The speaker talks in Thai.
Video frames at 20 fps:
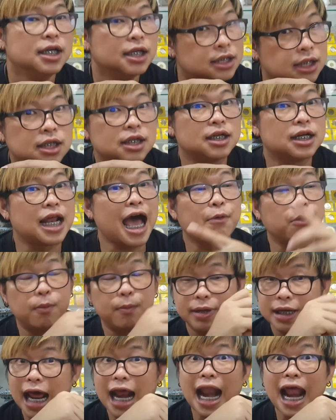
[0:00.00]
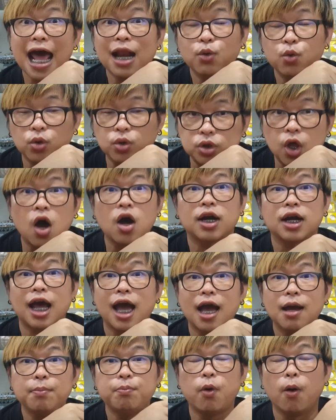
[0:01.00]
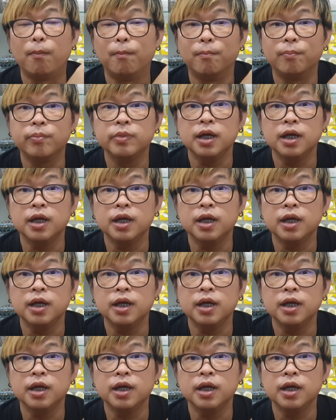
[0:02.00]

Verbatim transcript: เชื่อถือได้ผมมีหน้าร้านถูกต้องนะผม